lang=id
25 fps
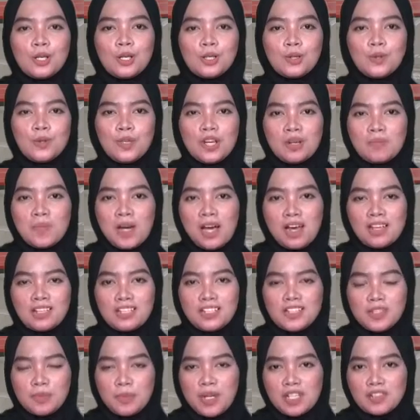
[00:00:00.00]
Guna
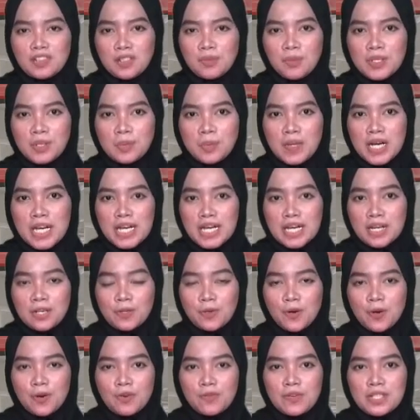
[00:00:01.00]
mengantisipasi
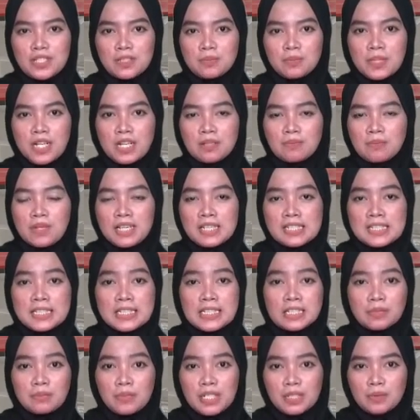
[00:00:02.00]
penyebaran COVID-19
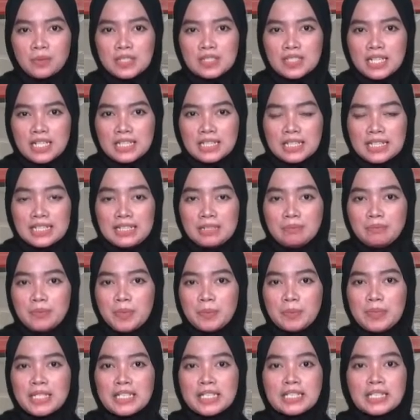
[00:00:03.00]
di tempat wisata,
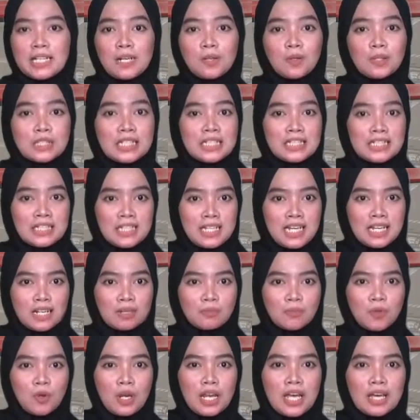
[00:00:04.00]
pemerintah Kota
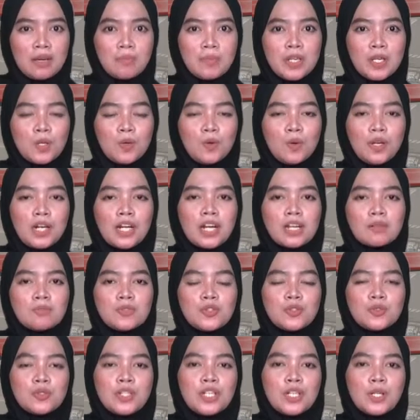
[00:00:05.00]
Tegal mulai Minggu
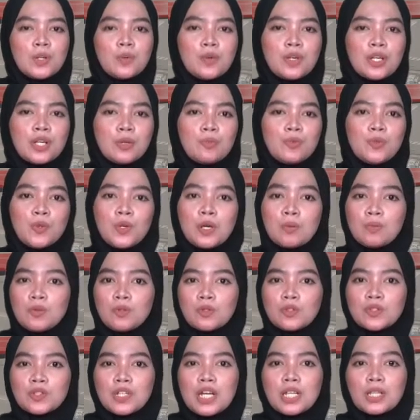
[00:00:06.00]
6 Juni 2021
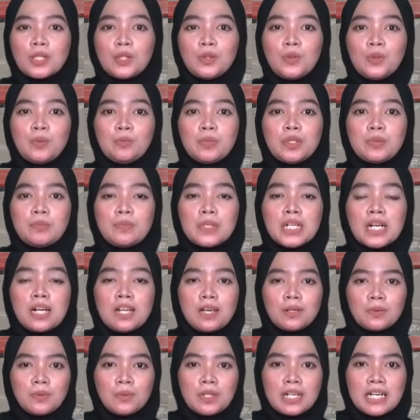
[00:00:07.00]

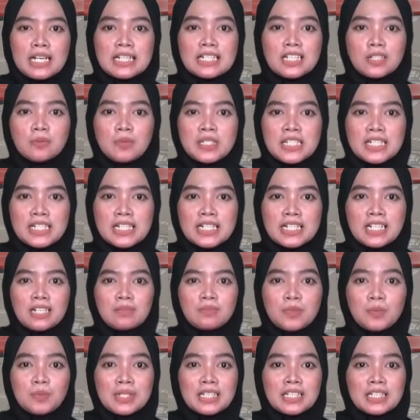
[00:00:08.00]
memperlakukan
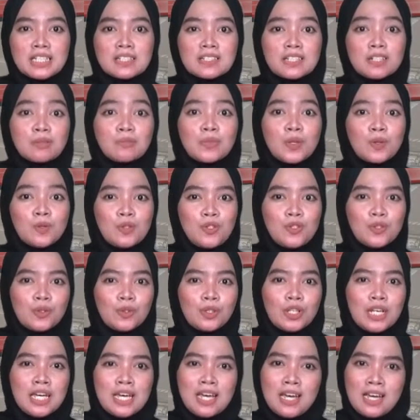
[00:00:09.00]
kebijakan pembatasan pengunjung.